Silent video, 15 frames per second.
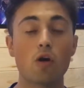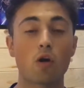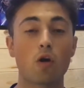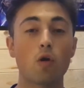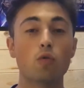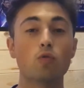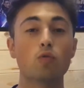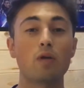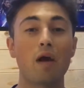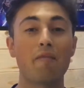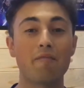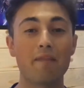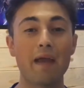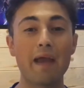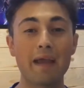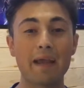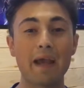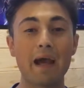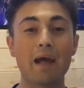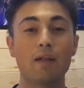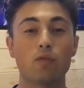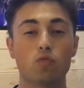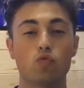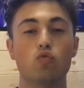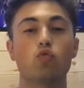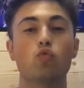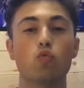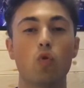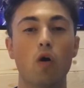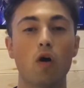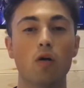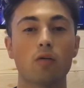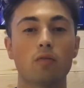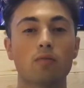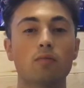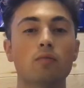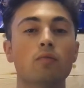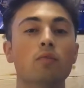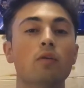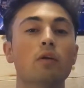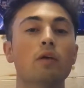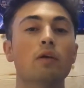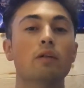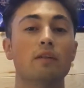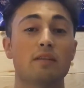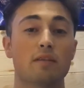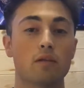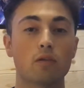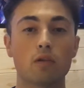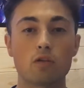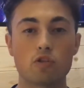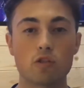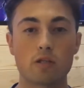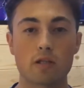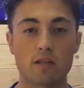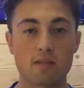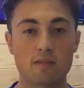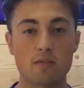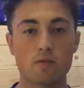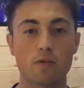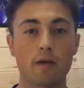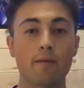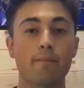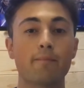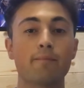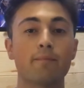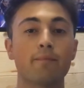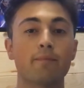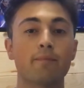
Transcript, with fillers: con una Vega Duo di seconda generazione